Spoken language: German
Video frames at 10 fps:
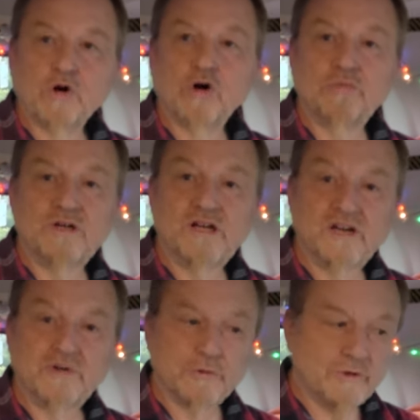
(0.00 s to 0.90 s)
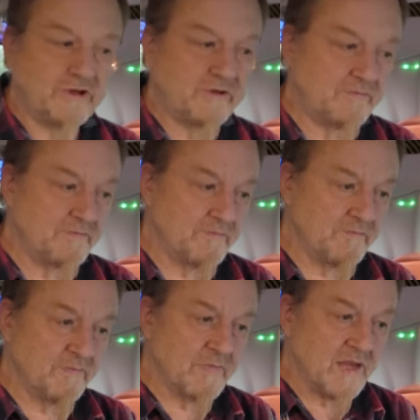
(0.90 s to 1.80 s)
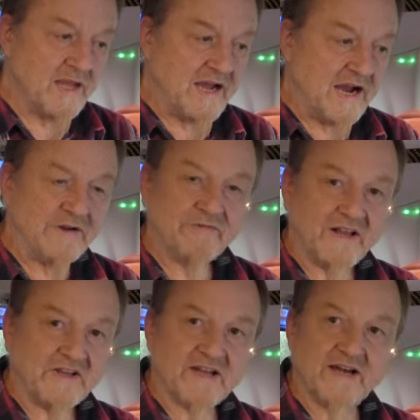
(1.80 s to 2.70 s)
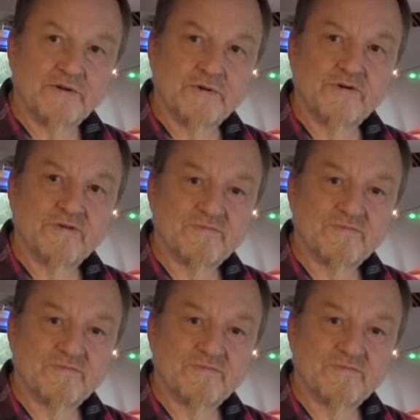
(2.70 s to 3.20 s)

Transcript: Kommilitonen eine Wandzeitung